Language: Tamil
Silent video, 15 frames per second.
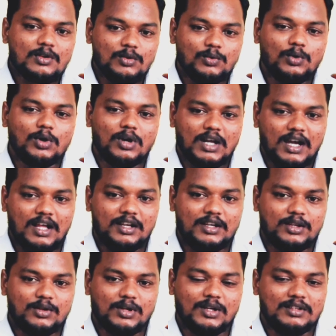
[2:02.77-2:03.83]
ஊரோட
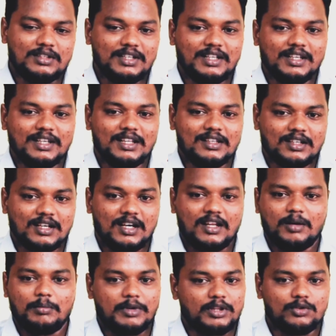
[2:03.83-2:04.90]
ஆர்டிஓவில் வந்து நீங்கள் அந்த
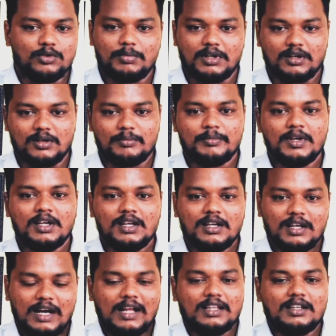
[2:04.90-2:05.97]
காரை பதிவு பண்ணணும்
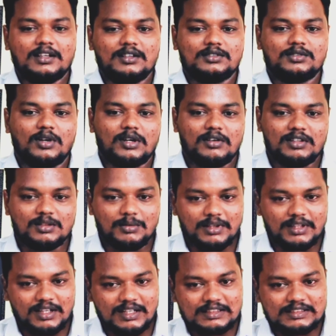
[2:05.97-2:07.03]
அதற்குன்னு சொல்லிட்டு வந்து
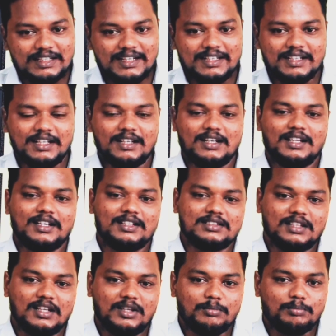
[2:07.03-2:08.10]
பார்த்தீங்கன்னா ஜிஐடி
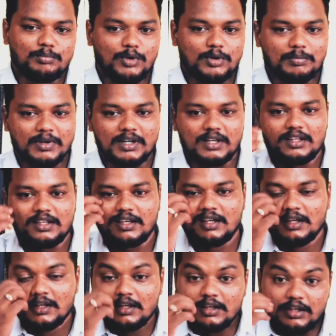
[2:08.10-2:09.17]
டிக்ளரேஷனை இம்போர்ட் பண்ணது
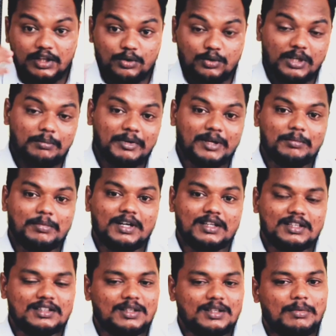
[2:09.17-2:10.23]
டியூட்டி பே பண்ணது
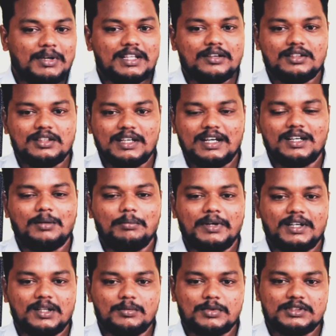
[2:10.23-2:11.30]
இந்த மாதிரி வந்து
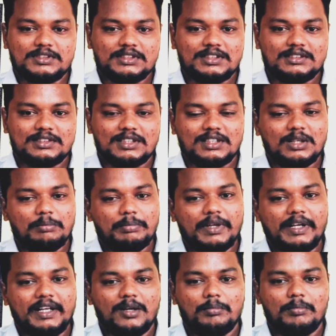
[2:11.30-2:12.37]
ஏகப்பட்ட ப்ரொசீஜர்ஸ் இருக்குது
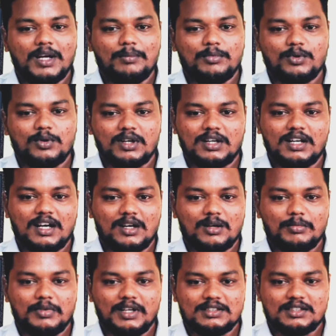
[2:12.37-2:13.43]
பெரிய பேப்பர் ஒர்க்
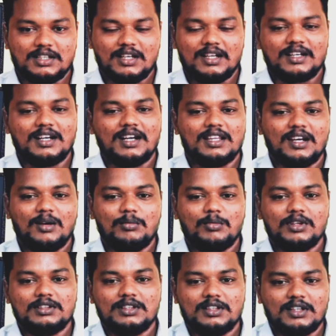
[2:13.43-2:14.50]
டாக்குமெண்டேஷன்லாம் இருக்குது அதெல்லாம்
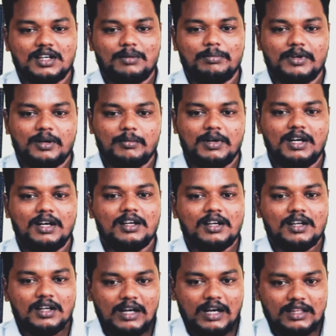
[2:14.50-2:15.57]
முடிஞ்சதுக்கு அப்புறமா
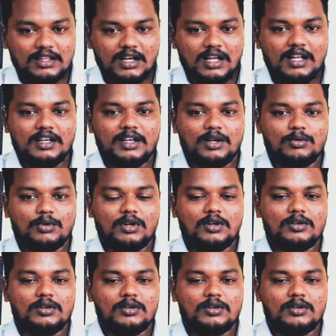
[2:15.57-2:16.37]
அந்த ஆர்டிஓ